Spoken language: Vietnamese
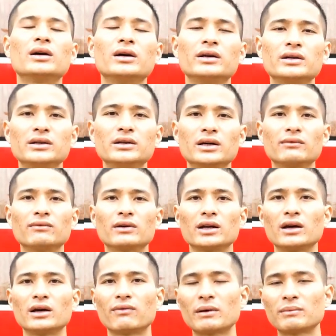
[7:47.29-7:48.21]
để ý đến
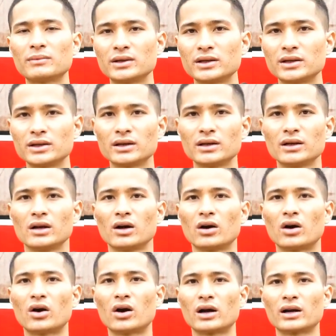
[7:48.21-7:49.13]
vấn đề pháp lý
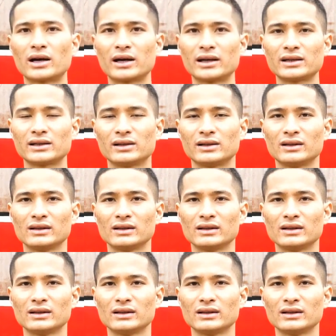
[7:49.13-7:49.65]
họ lại